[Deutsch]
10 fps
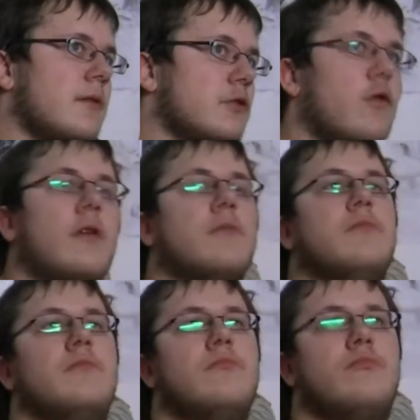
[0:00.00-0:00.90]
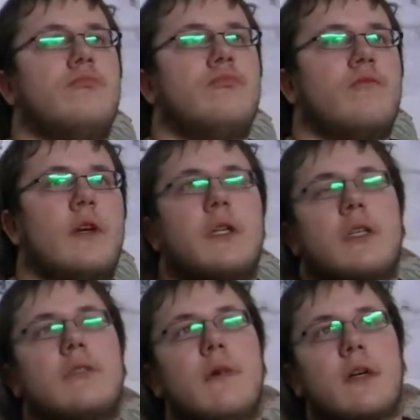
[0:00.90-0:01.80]
Ja,
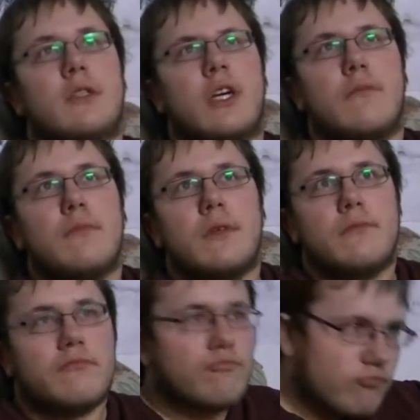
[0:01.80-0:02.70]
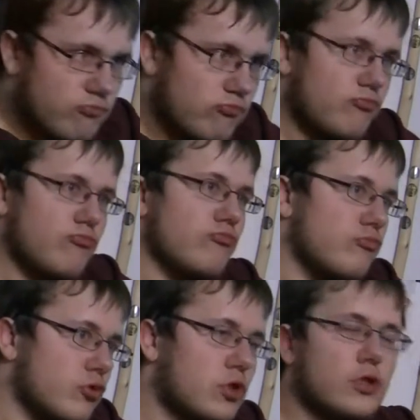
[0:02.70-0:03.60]
Weihnachtsmärkte kennt man.
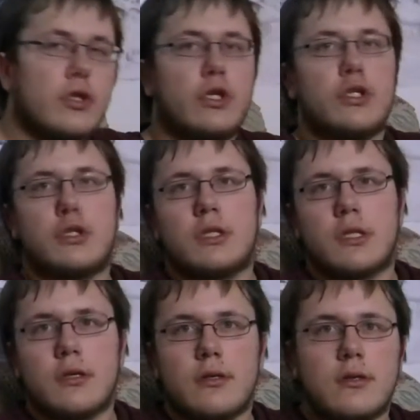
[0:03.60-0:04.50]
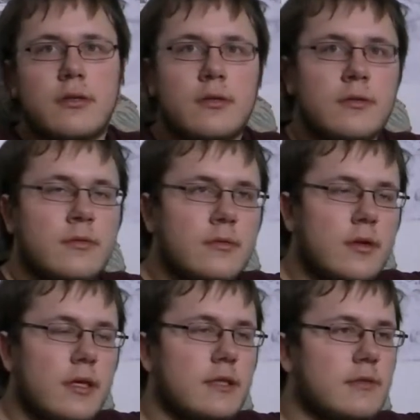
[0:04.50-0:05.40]
Ist nichts
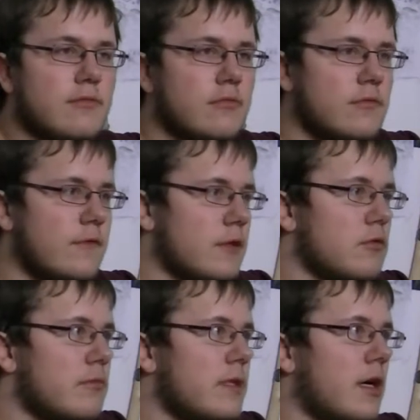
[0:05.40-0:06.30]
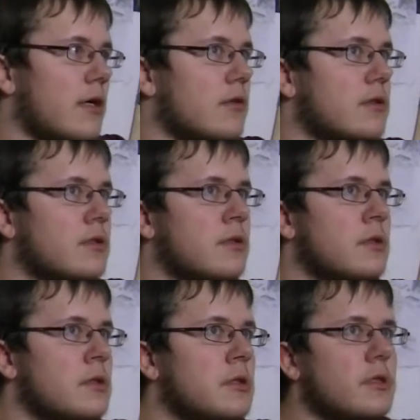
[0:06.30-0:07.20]
allzu phänomenales.
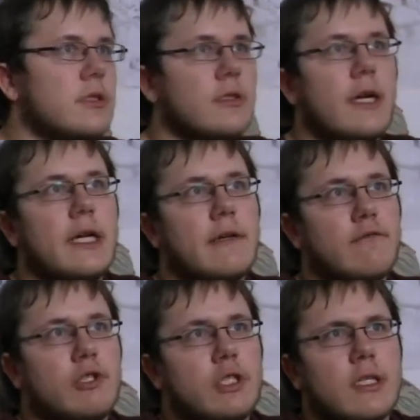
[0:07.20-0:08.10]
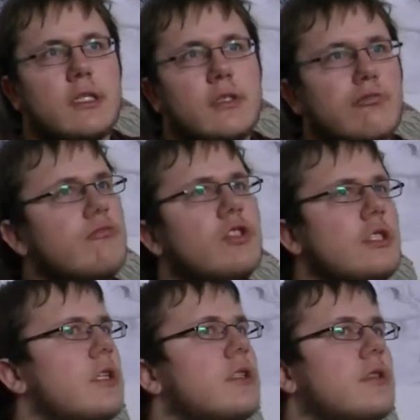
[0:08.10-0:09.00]
Sind eigentlich von Stadt zu
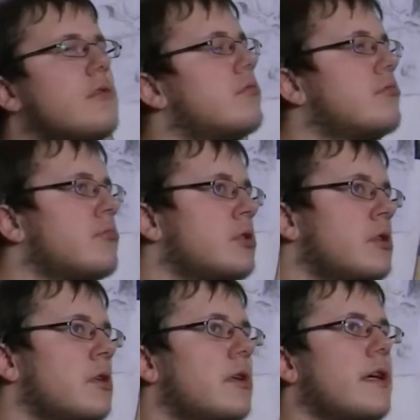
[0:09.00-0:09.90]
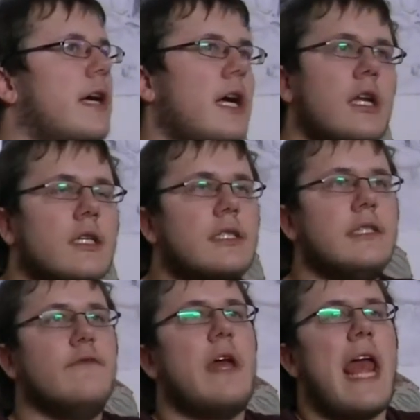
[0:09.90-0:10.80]
Stadt
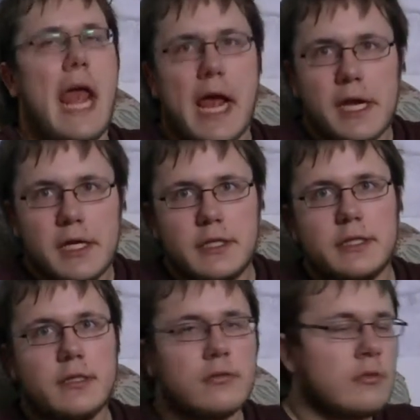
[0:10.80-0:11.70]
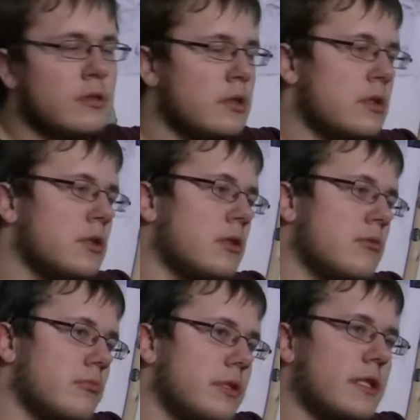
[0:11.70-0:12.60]
relativ ähnlich.
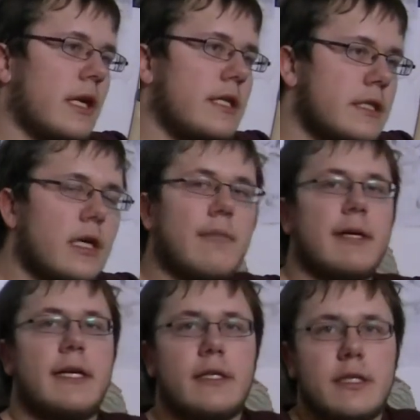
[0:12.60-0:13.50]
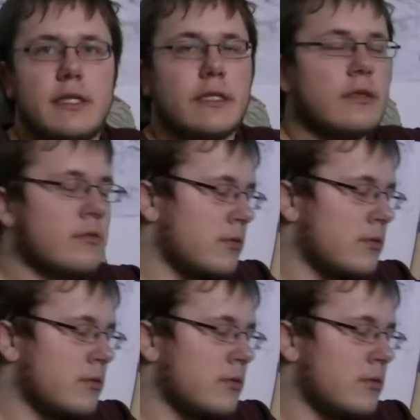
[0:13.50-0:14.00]
Nicht gleich, aber ähnlich.